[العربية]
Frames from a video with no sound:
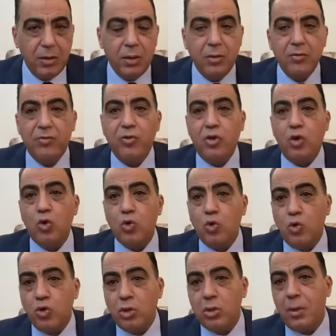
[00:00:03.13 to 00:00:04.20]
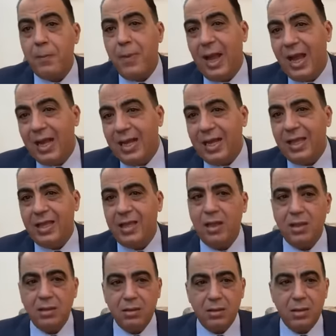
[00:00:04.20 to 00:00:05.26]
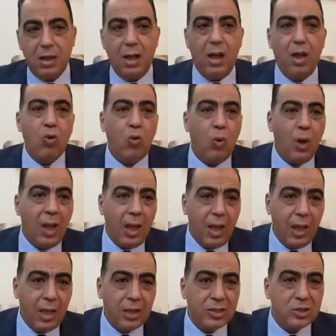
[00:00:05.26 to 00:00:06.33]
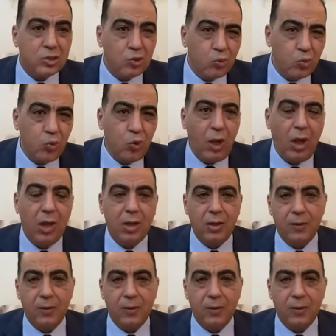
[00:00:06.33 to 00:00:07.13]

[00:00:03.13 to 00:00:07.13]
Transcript: في عروض محلية أقواها سموحة